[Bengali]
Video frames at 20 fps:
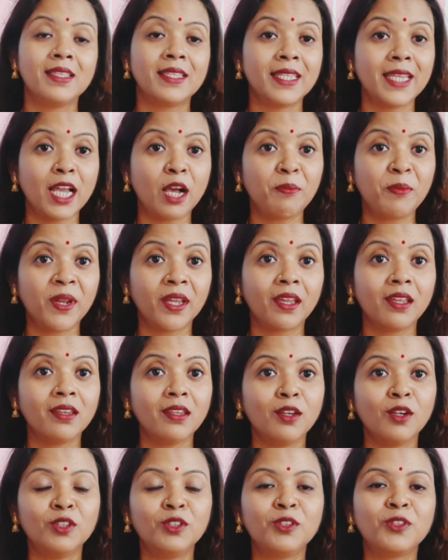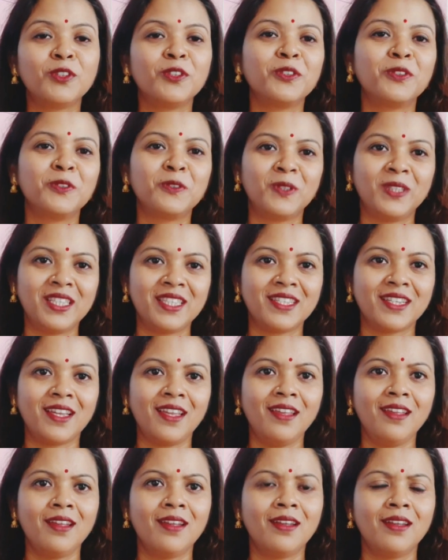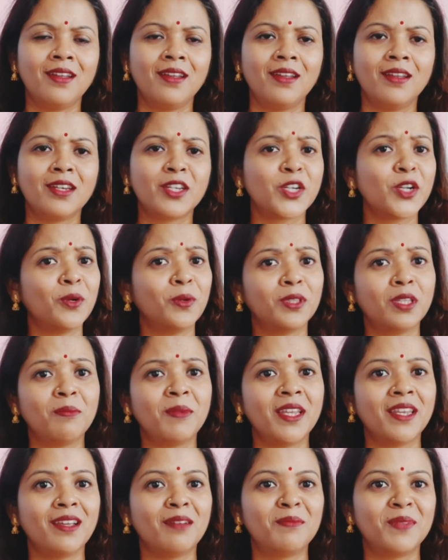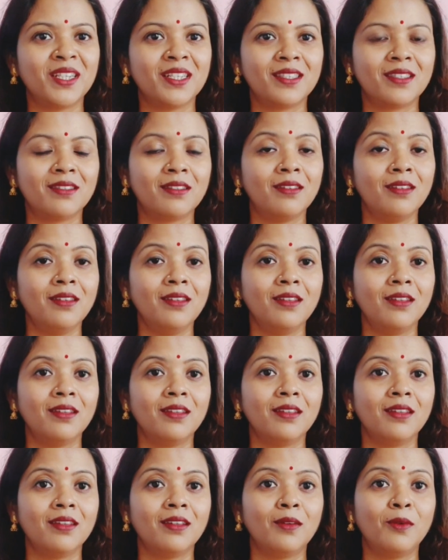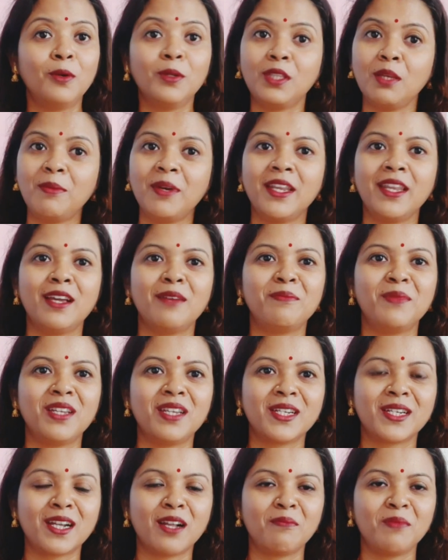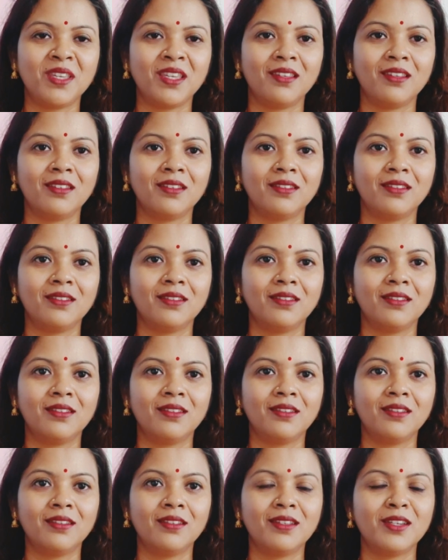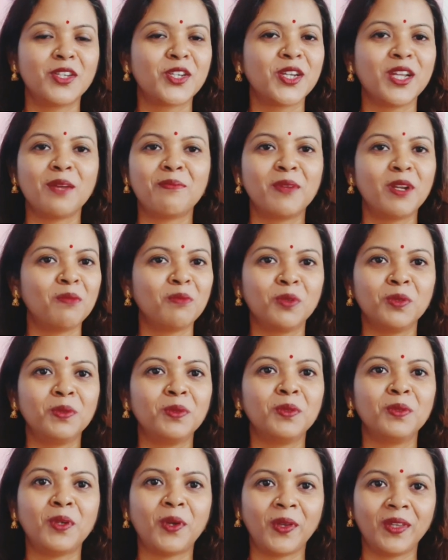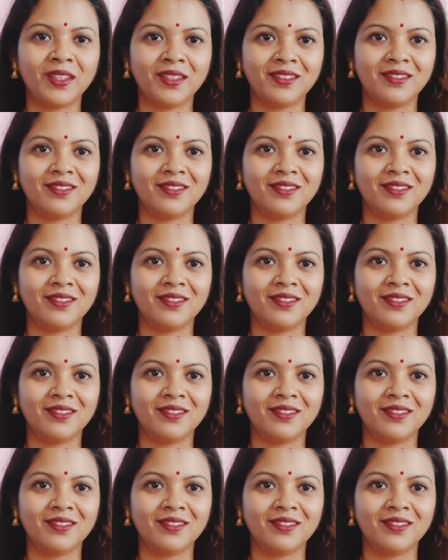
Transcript: যে আপনাকে নিয়ন্ত্রণ করতে চায় সে হতে পারে আপনার স্ত্রী হতে পারে আপনার স্বামী সে আপনার বন্ধু নয়